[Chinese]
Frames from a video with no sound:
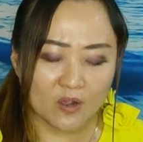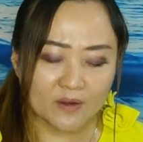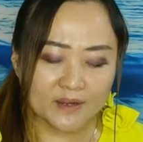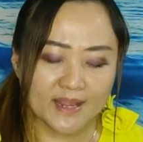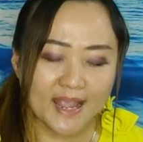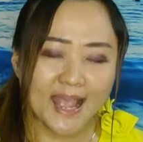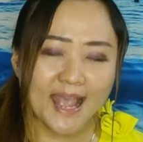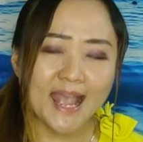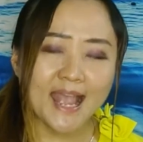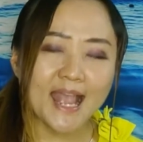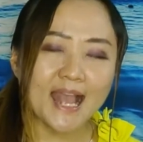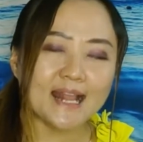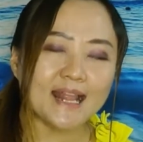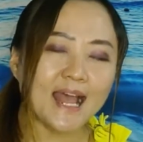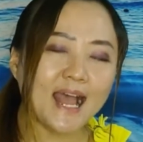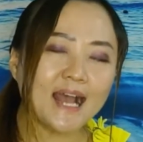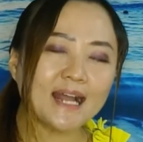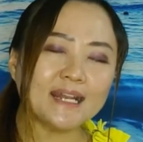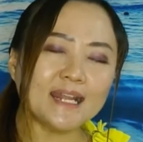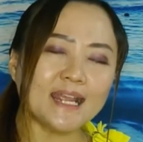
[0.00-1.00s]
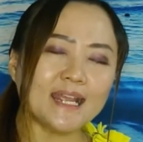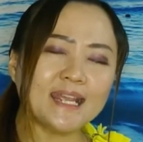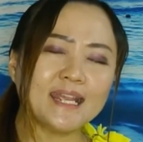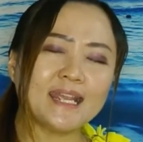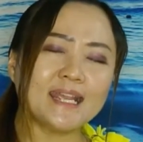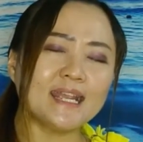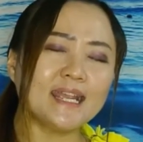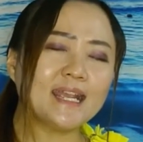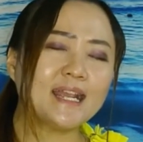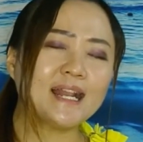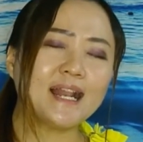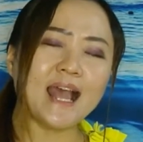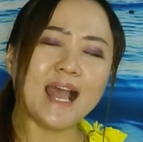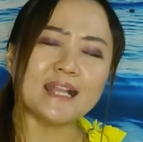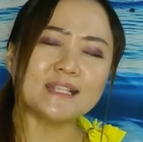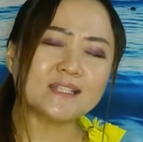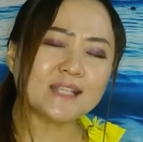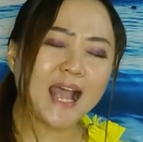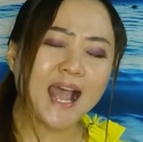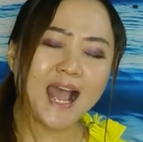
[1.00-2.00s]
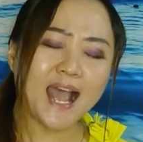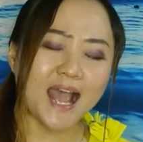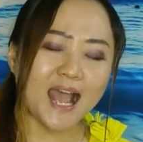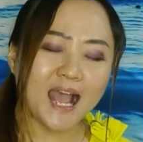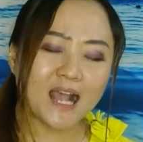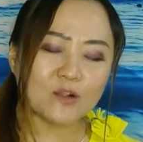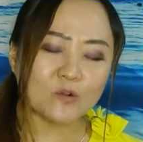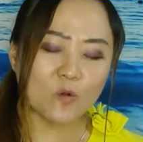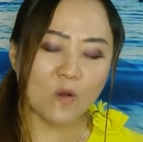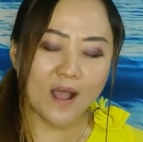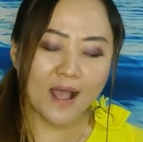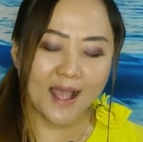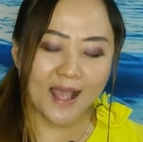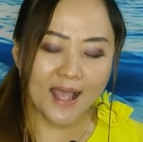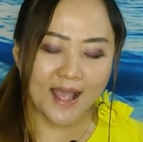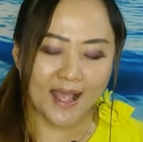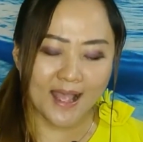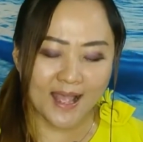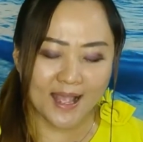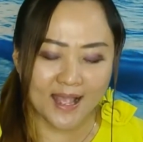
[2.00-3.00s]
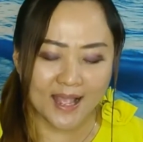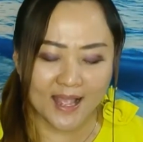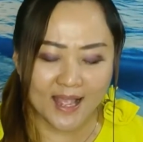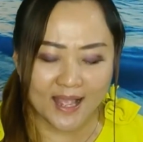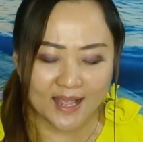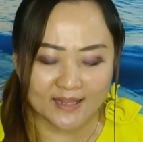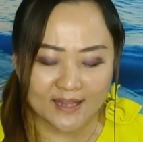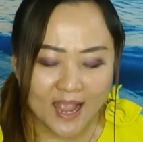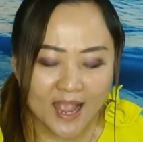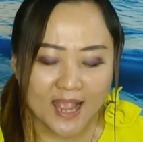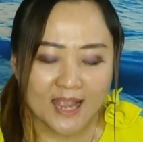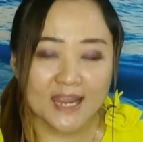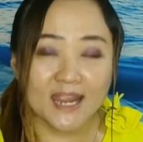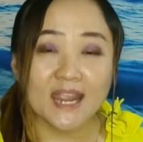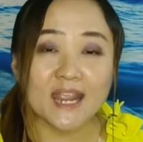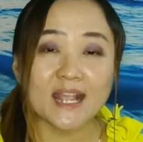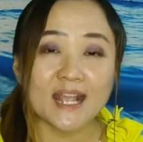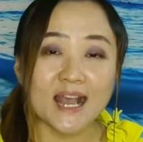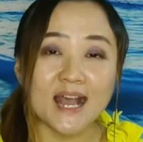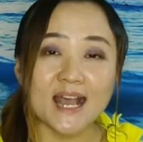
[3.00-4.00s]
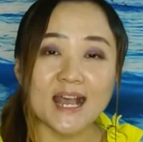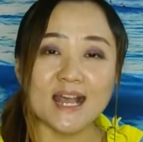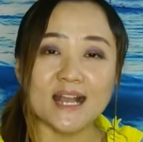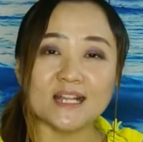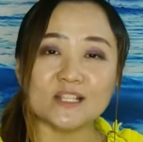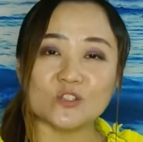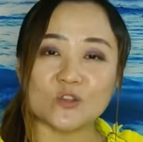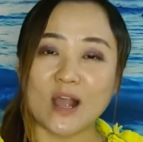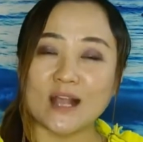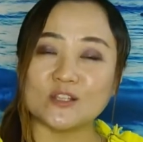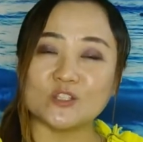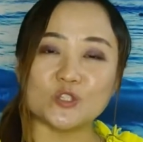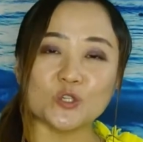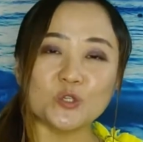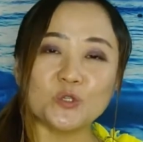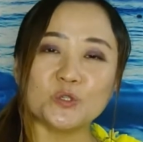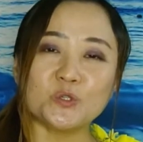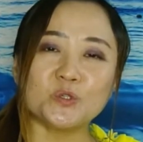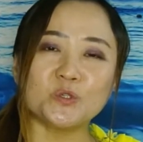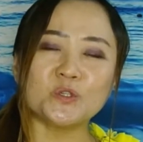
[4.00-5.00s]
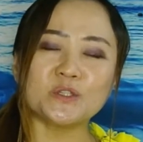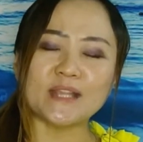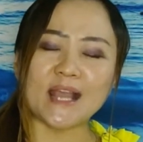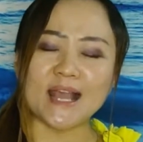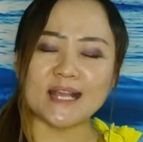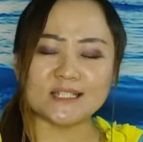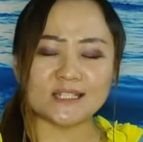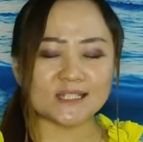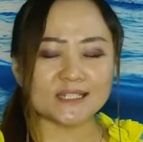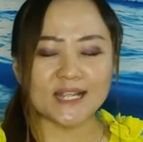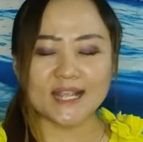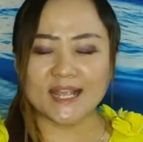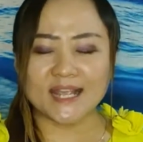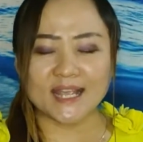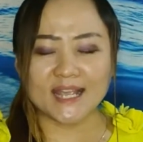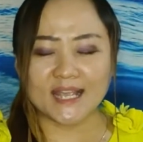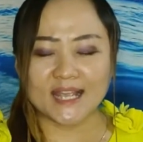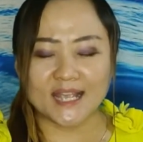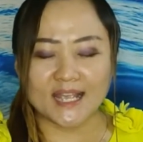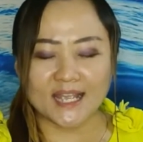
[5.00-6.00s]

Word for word: 永远让你来掌管，一颗专注的心，